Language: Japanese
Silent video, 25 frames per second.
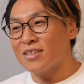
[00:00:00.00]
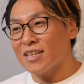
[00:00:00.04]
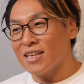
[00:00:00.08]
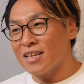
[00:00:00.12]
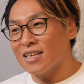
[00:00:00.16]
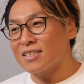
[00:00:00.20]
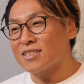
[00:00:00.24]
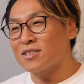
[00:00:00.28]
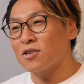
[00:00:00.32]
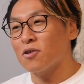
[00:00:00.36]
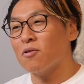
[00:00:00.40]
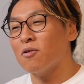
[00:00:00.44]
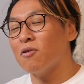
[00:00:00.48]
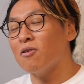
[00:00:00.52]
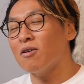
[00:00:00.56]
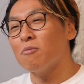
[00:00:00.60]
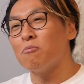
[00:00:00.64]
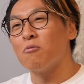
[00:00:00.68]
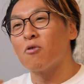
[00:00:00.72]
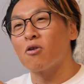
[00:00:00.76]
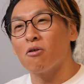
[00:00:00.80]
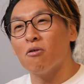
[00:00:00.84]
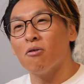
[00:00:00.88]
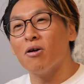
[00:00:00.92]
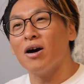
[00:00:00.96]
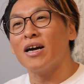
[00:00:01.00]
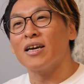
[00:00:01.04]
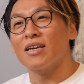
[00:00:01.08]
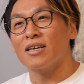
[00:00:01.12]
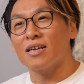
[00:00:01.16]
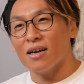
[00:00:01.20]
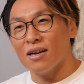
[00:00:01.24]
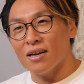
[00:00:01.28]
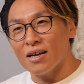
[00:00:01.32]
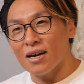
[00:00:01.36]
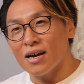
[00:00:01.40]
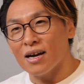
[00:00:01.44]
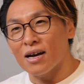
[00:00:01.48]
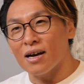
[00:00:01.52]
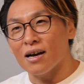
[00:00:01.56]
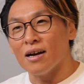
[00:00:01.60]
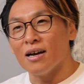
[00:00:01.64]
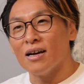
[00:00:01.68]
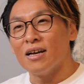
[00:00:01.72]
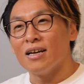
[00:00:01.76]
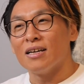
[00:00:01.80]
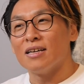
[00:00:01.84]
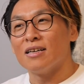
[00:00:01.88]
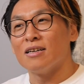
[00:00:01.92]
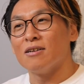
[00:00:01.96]
ので、そこはもう怖いから、
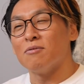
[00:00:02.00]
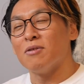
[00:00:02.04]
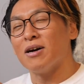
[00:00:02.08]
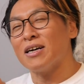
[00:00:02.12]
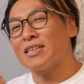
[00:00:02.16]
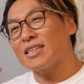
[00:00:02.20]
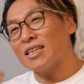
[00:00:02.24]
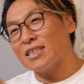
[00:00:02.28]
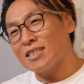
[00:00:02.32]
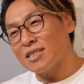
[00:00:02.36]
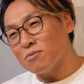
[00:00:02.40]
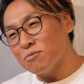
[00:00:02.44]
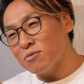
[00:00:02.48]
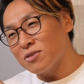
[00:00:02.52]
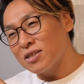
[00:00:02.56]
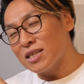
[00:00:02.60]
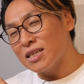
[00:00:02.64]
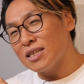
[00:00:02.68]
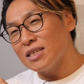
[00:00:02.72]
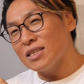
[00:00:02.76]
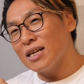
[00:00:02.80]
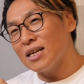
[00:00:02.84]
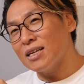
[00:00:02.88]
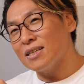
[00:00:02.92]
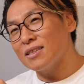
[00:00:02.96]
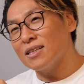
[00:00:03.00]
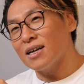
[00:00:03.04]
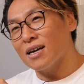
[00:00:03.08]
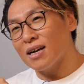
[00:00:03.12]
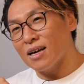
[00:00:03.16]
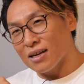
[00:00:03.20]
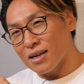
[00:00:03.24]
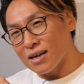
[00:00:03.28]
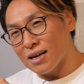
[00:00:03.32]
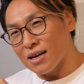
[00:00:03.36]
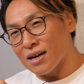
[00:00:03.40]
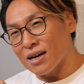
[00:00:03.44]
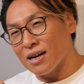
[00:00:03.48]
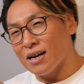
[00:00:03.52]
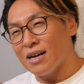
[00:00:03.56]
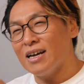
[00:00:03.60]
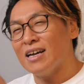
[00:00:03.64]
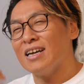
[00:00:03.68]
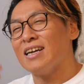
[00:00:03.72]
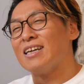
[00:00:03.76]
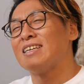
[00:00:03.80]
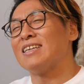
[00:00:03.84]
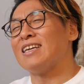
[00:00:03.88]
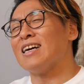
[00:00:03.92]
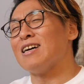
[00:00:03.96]
はい、私もできないんだから、
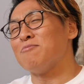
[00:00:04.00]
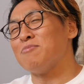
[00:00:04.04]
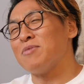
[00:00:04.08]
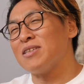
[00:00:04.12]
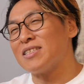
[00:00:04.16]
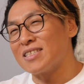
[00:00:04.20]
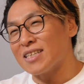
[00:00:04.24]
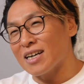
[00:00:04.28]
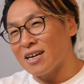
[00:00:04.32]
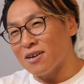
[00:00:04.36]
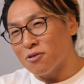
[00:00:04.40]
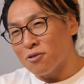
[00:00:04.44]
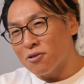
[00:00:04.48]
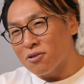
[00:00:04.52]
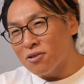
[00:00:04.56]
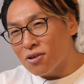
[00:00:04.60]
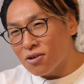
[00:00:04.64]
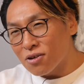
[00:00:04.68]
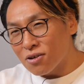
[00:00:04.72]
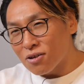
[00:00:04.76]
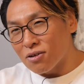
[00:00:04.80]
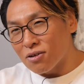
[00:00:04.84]
やめちゃおう